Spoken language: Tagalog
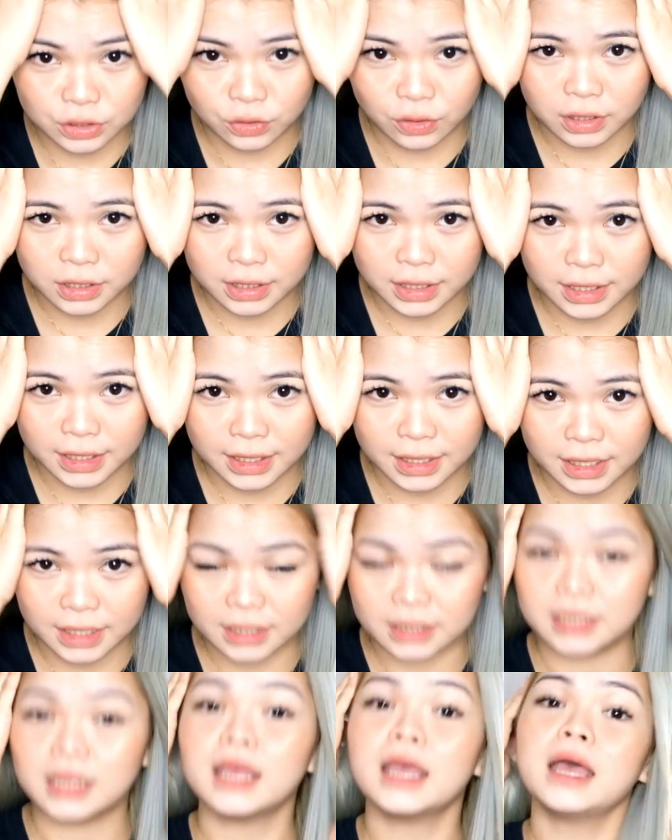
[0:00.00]
nyo,
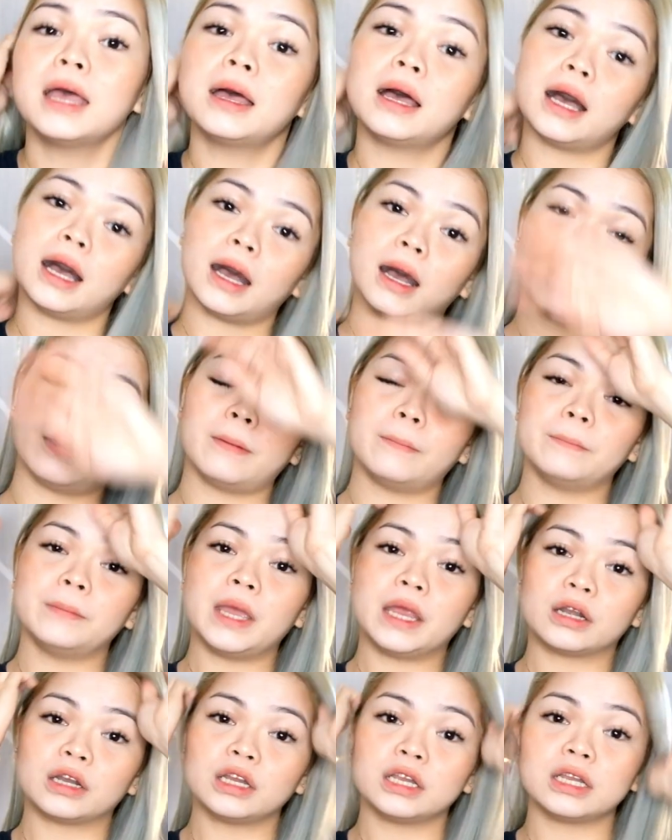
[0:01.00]
ayan, um,
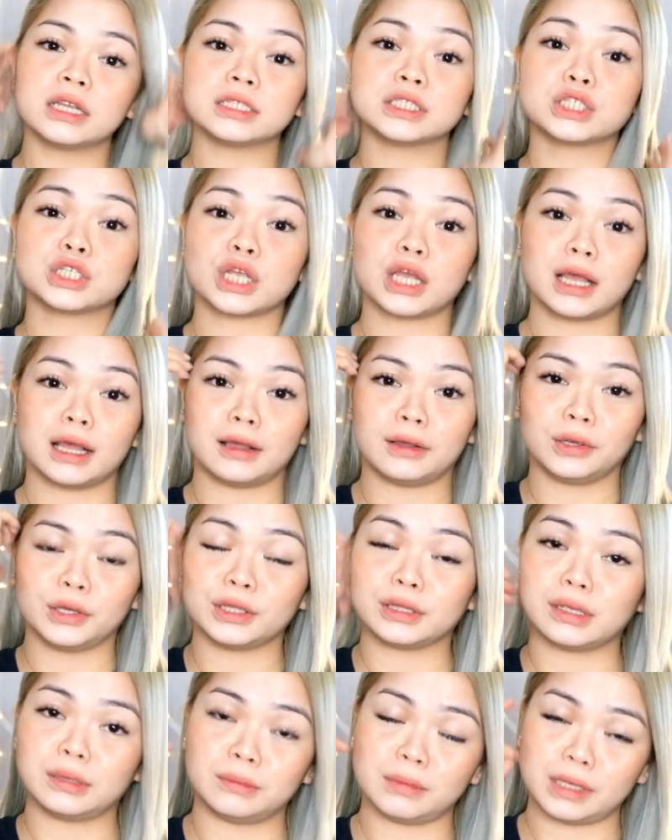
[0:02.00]
meron na siyang
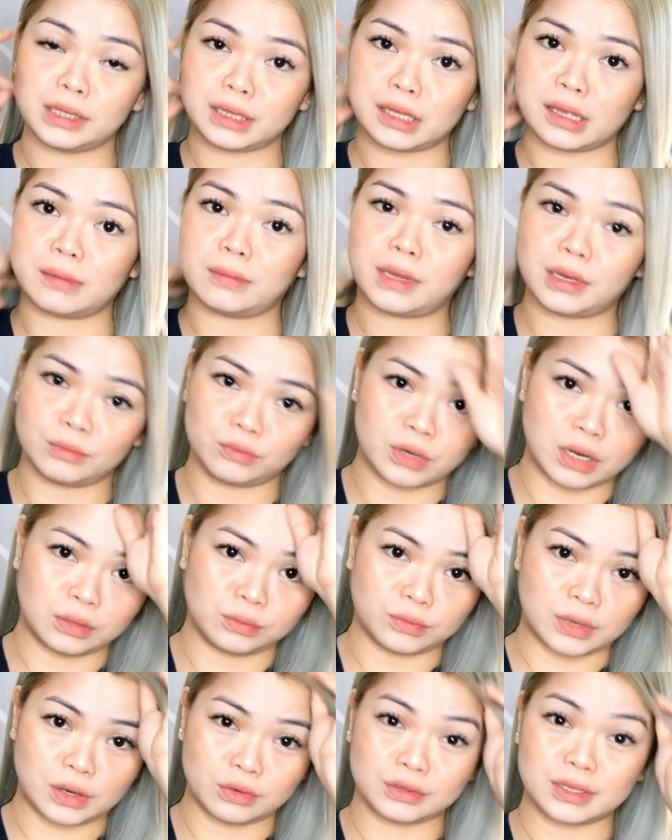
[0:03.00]
itim-itim and
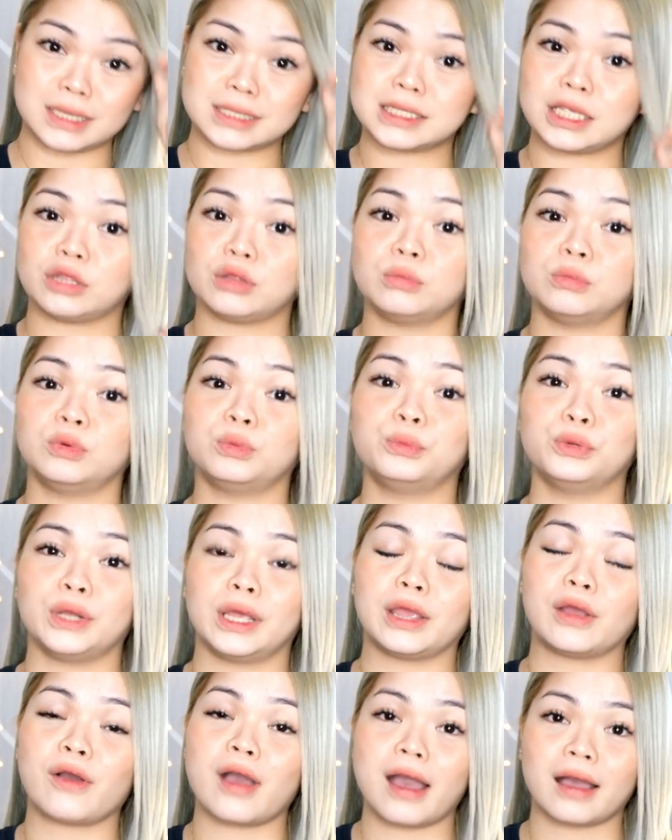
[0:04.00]
brown-brown kasi tumubo
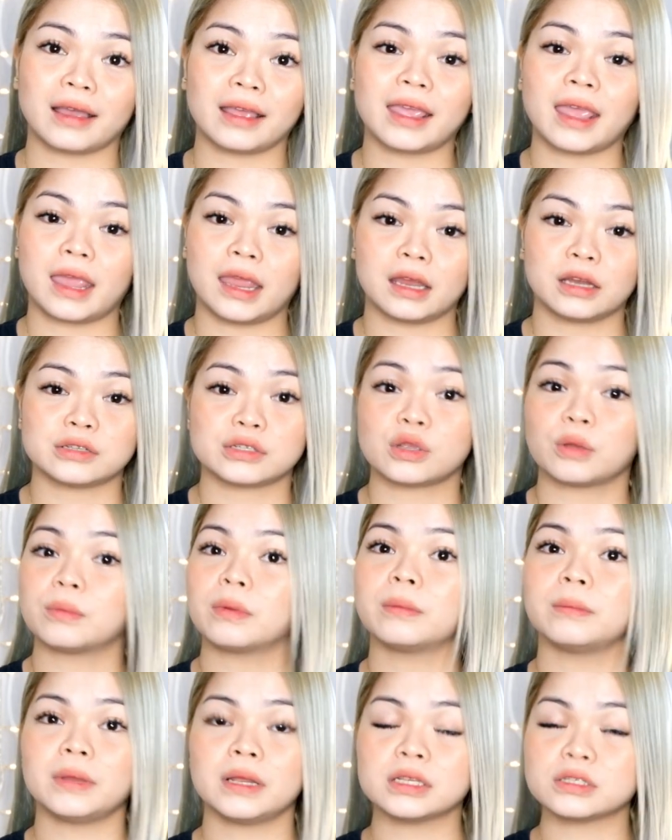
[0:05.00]
na yung aking hair.
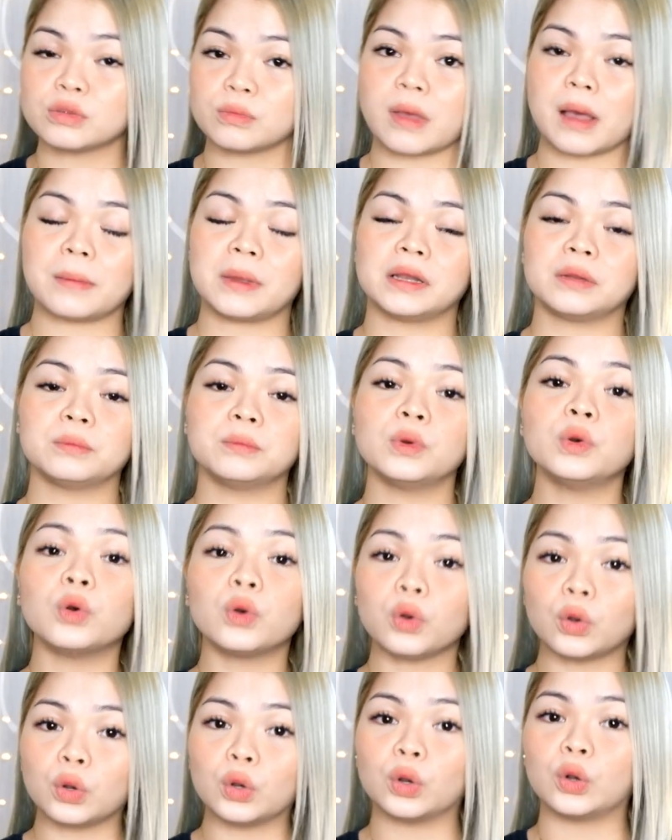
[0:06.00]
Sobrang bilis sumaba ng
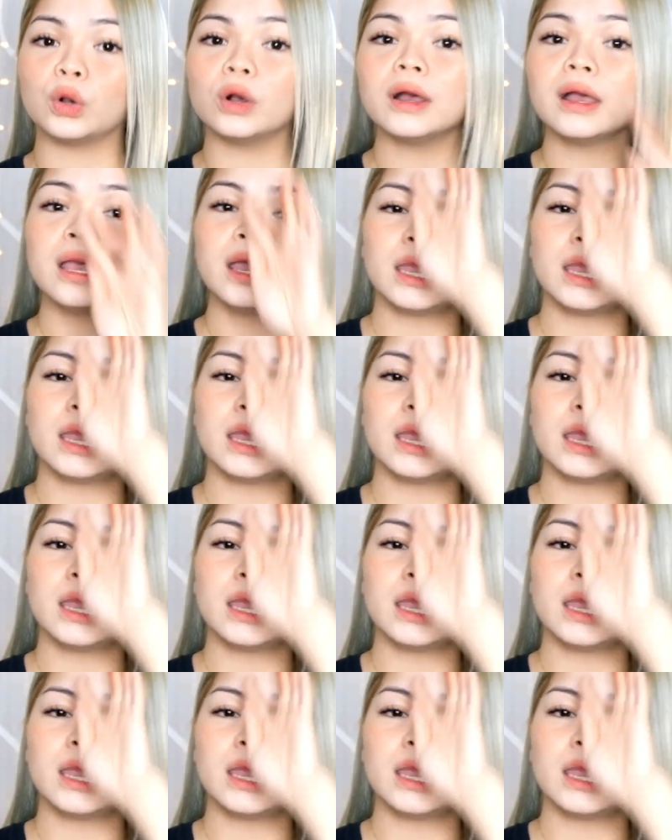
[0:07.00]
buhok ko.